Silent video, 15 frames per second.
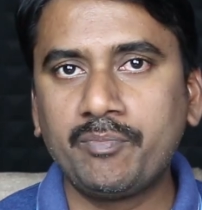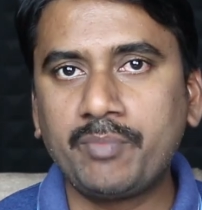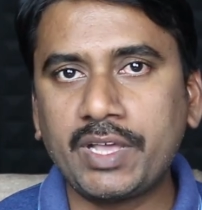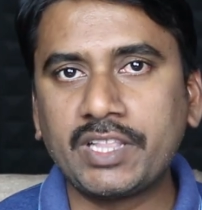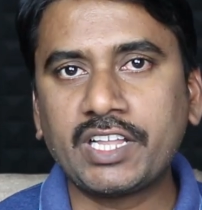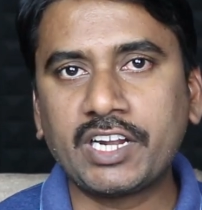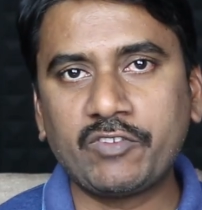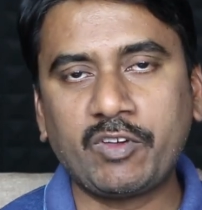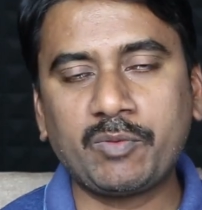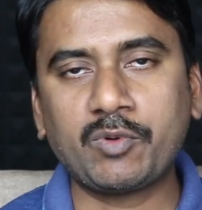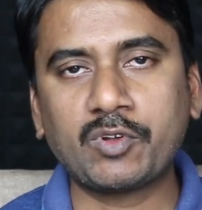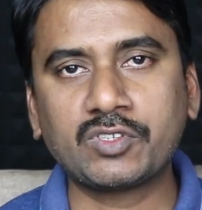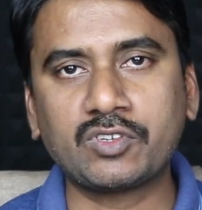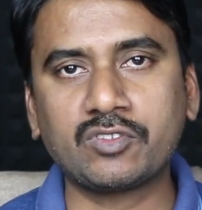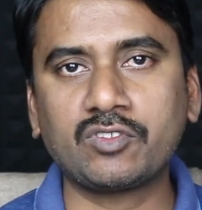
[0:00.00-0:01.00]
పీ థర్టీ ఫైవ్
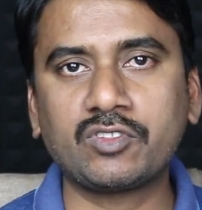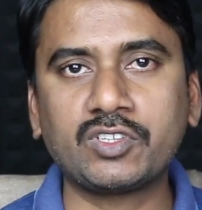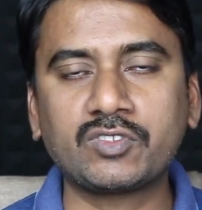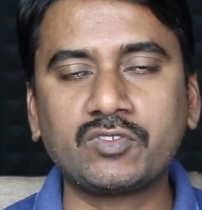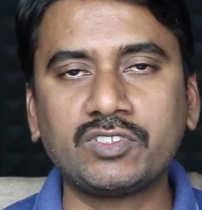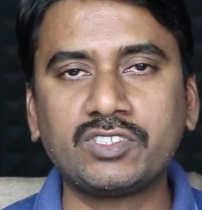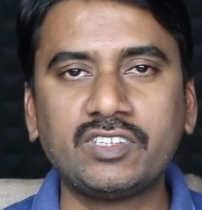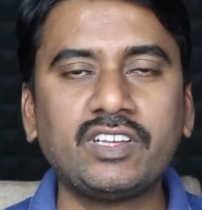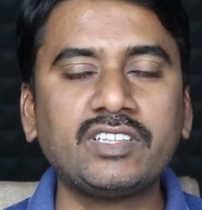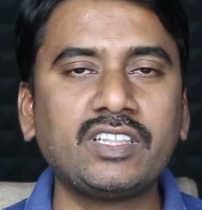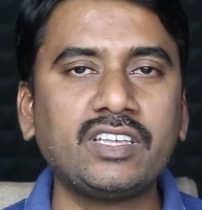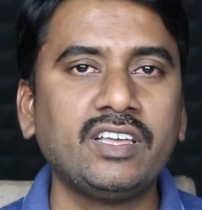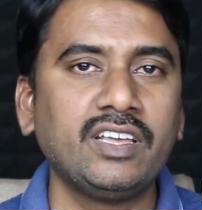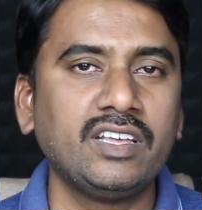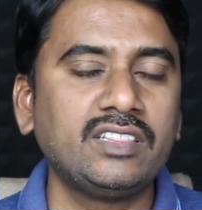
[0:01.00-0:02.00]
ప్రాసెసర్తో తీసుకొచ్చారు
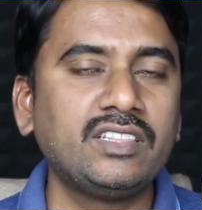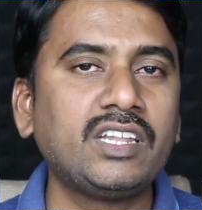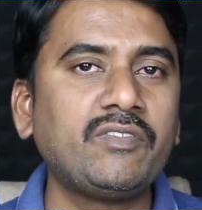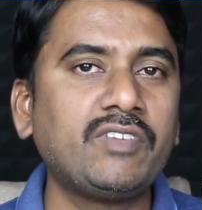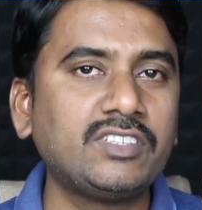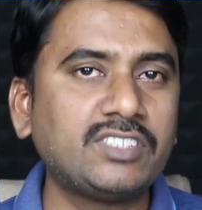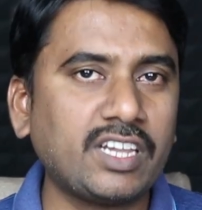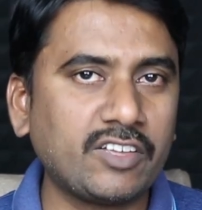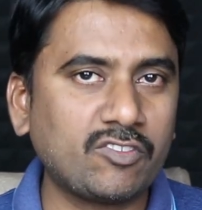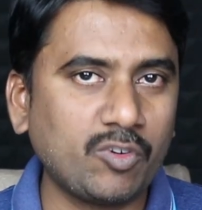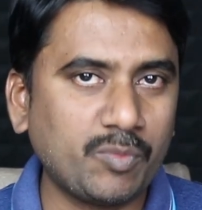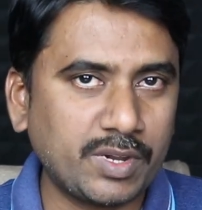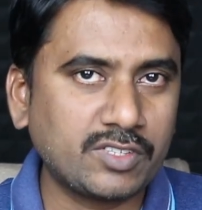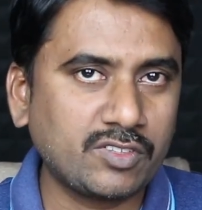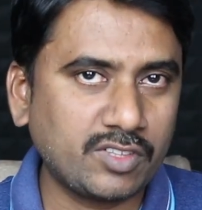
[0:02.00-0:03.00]
అయితే దీని వీళ్ళు చాలా
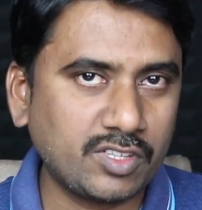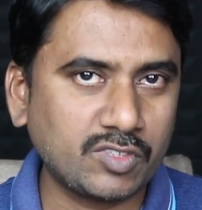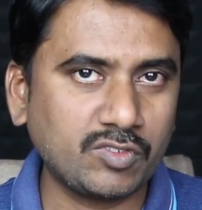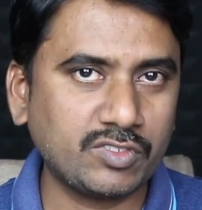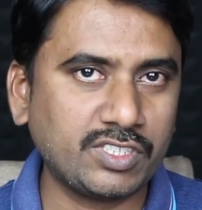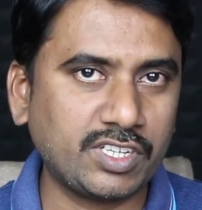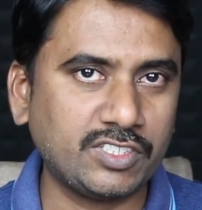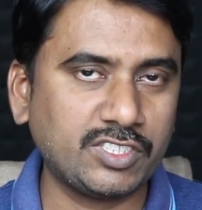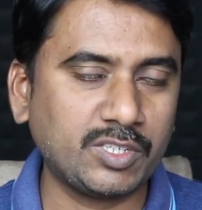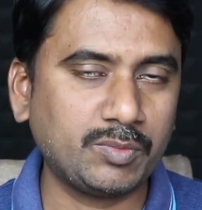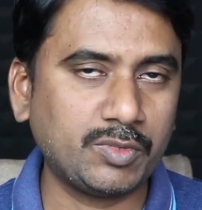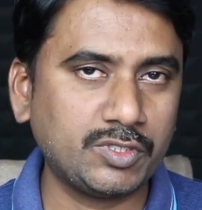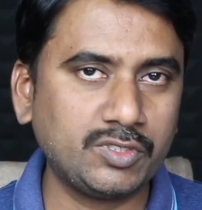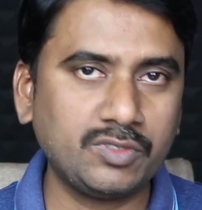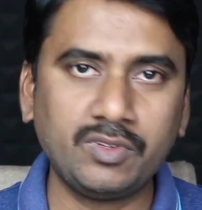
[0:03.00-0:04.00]
ఎక్కువ ప్రైస్ తీసుకొచ్చారని
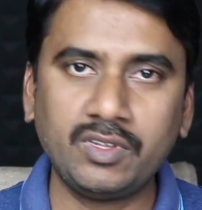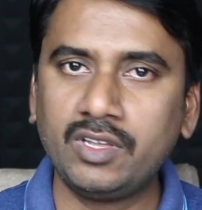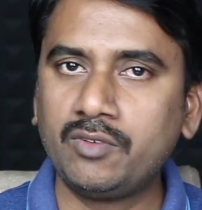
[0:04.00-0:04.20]
చెప్పొచ్చు